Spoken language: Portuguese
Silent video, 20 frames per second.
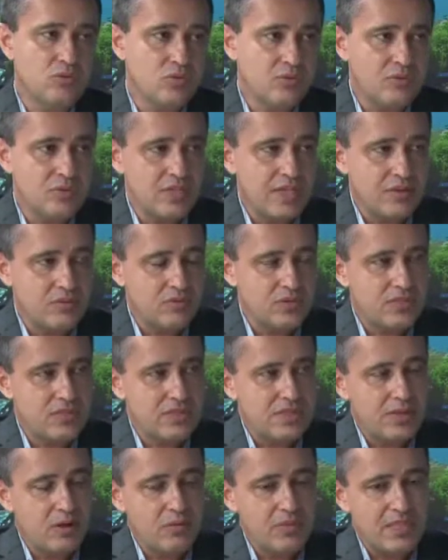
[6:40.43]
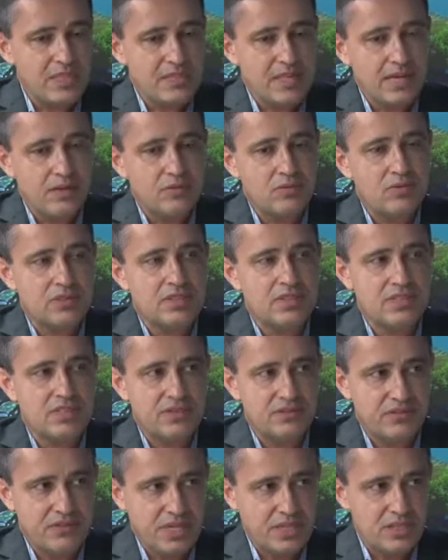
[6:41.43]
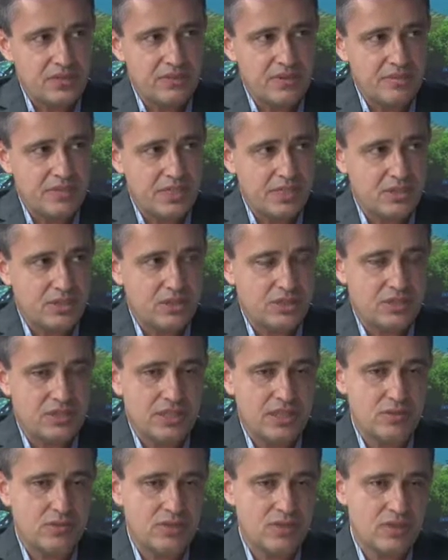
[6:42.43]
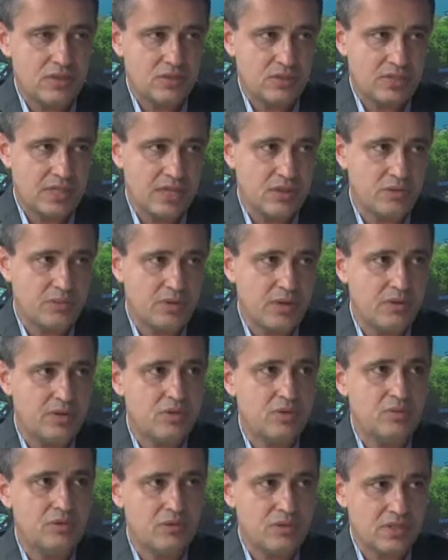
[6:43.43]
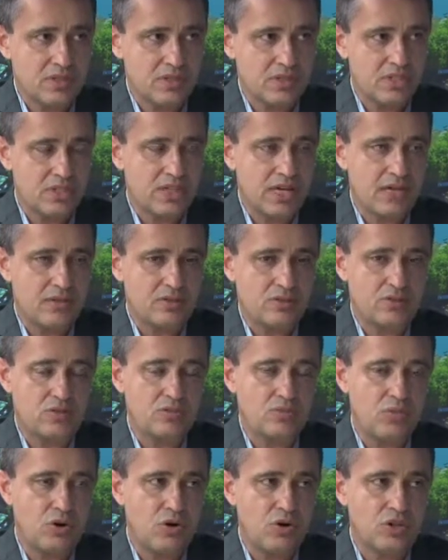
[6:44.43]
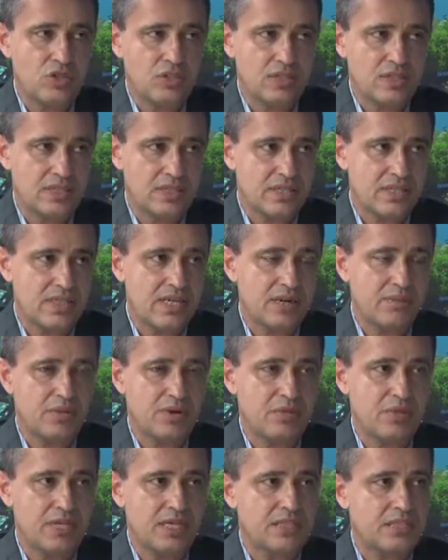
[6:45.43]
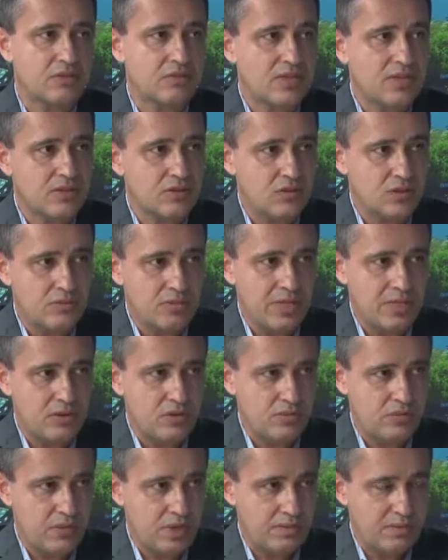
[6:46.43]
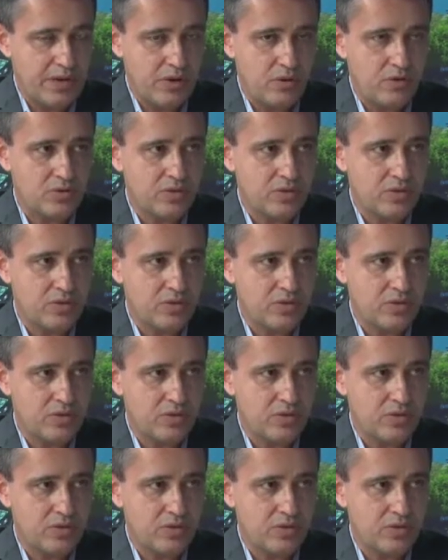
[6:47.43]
número de denúncias tem aumentado significativamente, tanto aqui no estado do Piauí como em outros estados. Isso mostra que a população está tomando uma maior